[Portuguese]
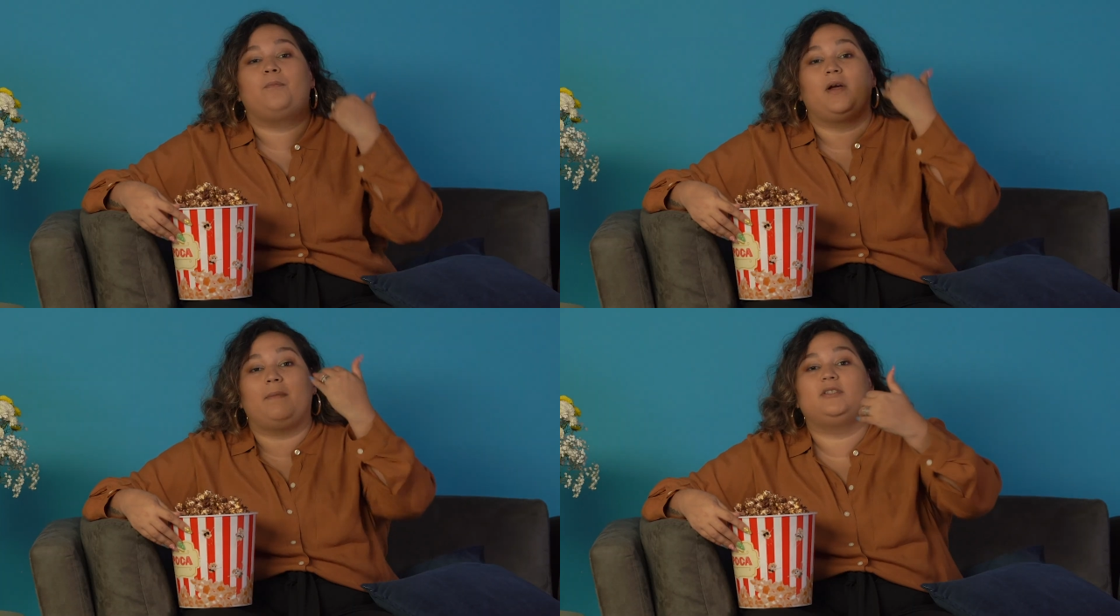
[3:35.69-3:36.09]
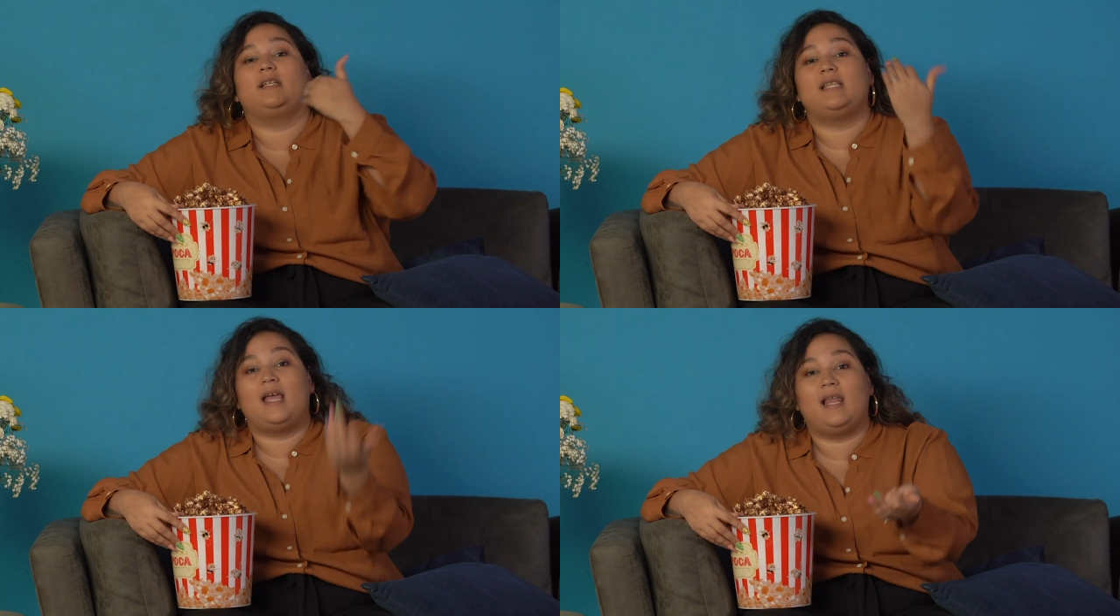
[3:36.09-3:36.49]
Porque
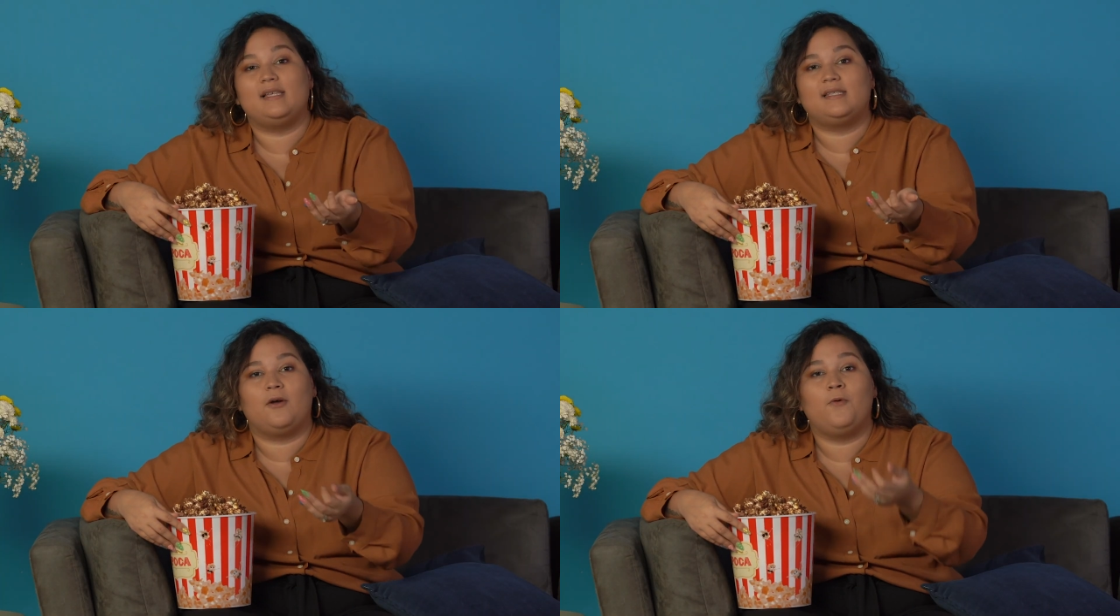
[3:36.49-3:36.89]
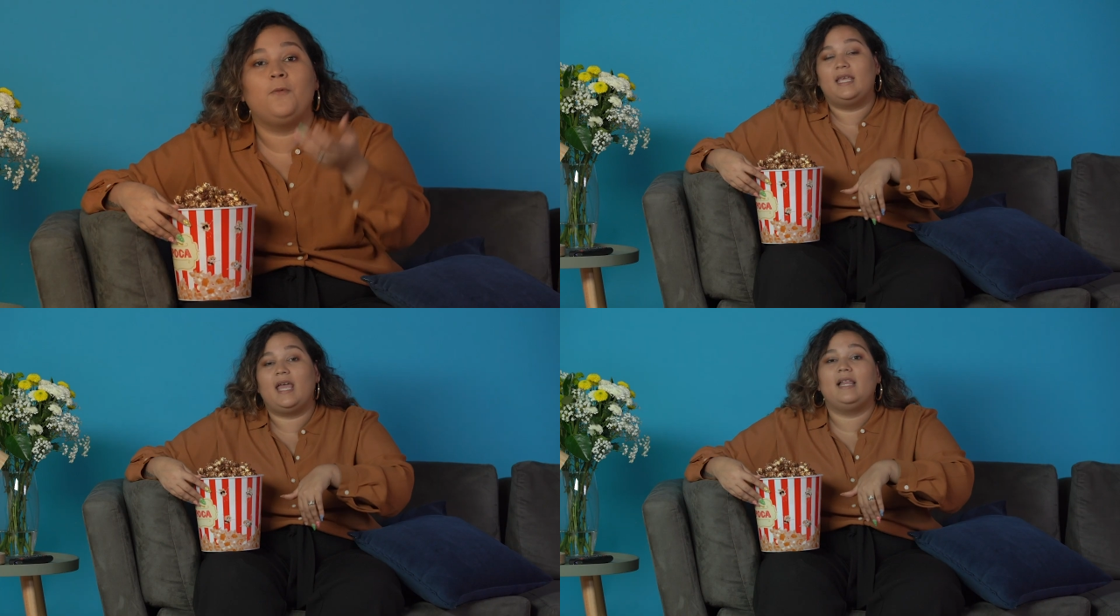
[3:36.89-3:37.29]
mostra essa relação
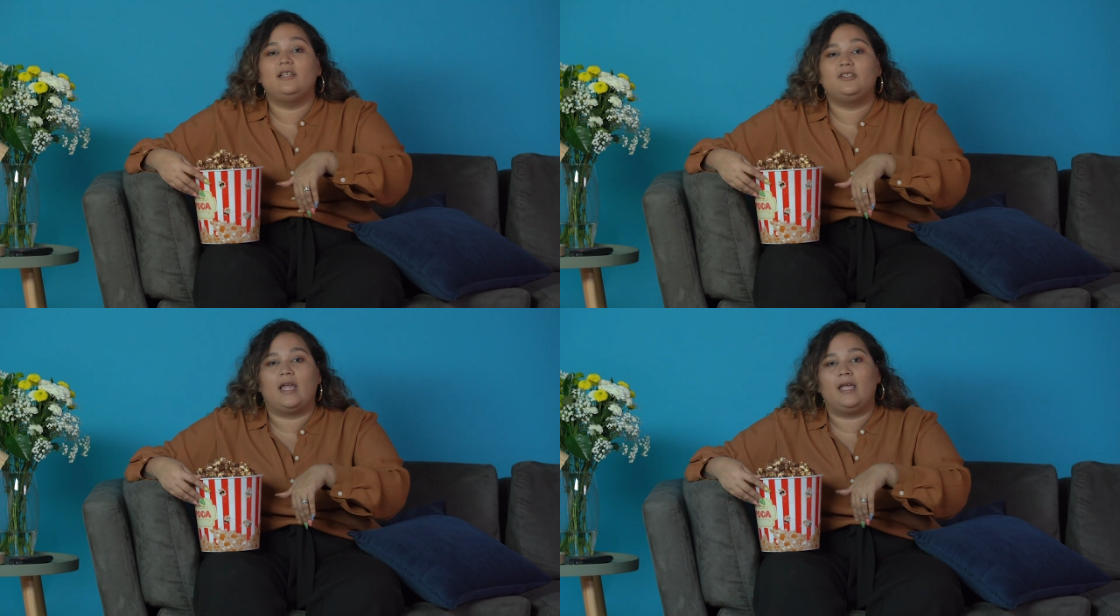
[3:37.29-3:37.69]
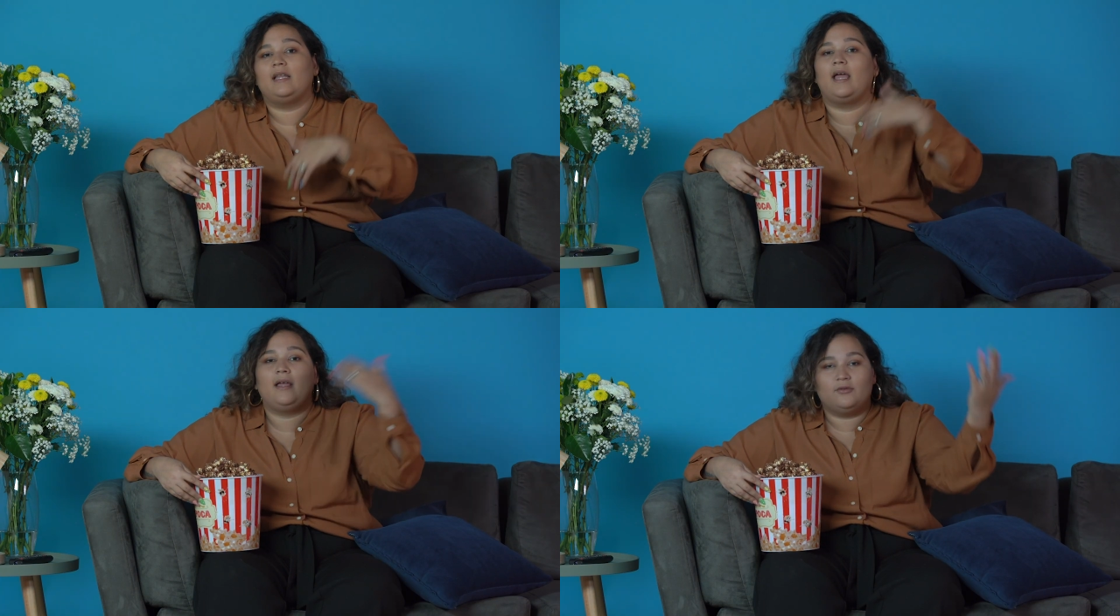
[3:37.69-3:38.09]
que eles têm,
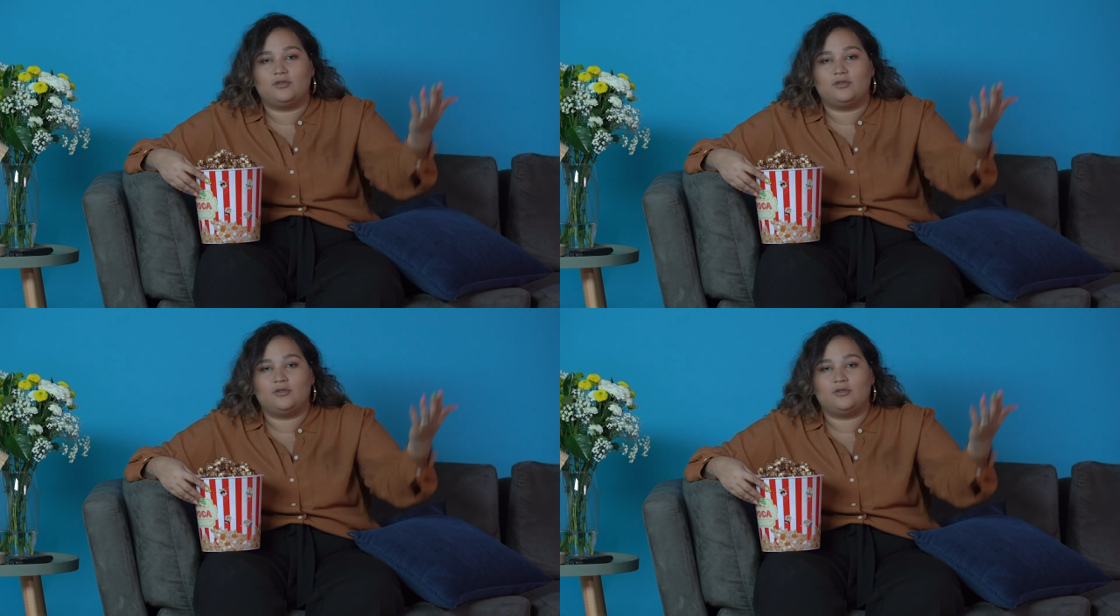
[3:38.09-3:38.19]
né,